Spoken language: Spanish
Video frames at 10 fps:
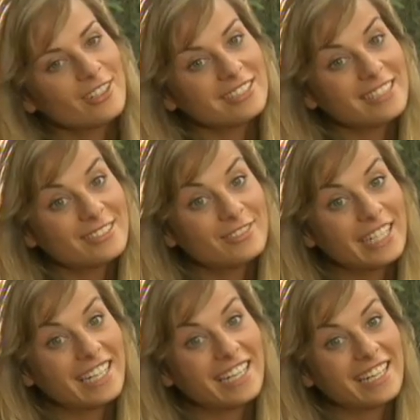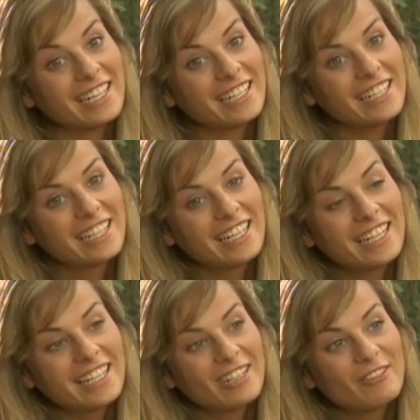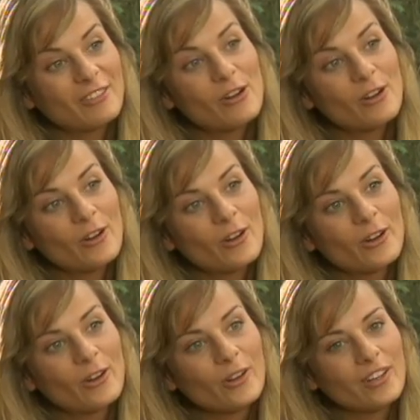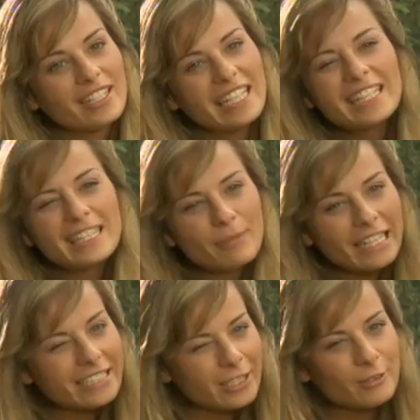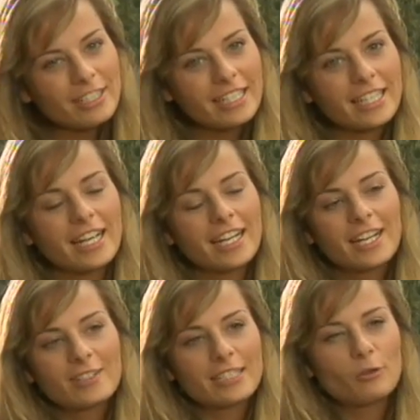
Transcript: cosas súper como íntimas, entre comillas. O sea,